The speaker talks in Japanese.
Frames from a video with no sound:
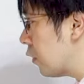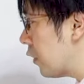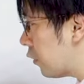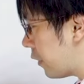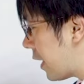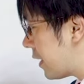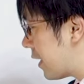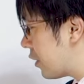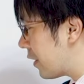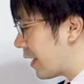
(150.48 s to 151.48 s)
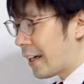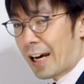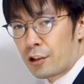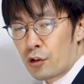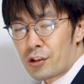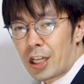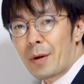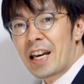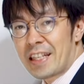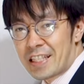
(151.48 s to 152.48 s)
ということで、整数解があるとすれ
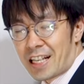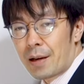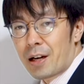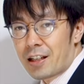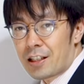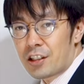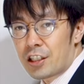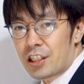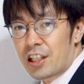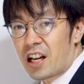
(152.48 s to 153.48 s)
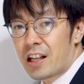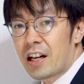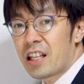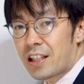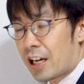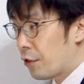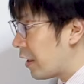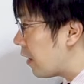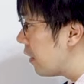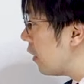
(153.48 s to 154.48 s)
ば、1かマイナス1以外ありえないの
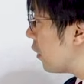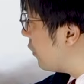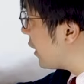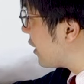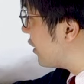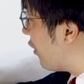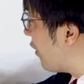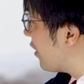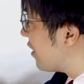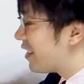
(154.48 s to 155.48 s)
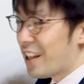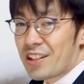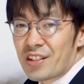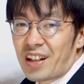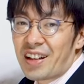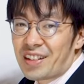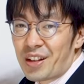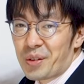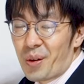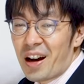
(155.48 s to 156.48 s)
で、2つの整数解っ
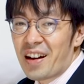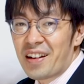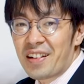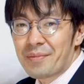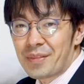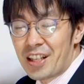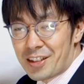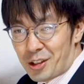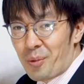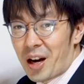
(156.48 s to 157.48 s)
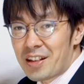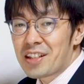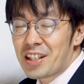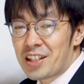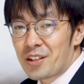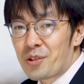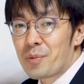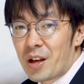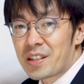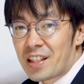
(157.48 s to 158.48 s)
ていうのは、1とマイナス1の
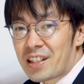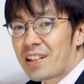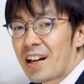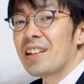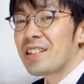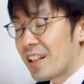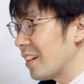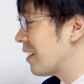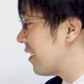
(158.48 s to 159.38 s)
組み合わせしかないですね。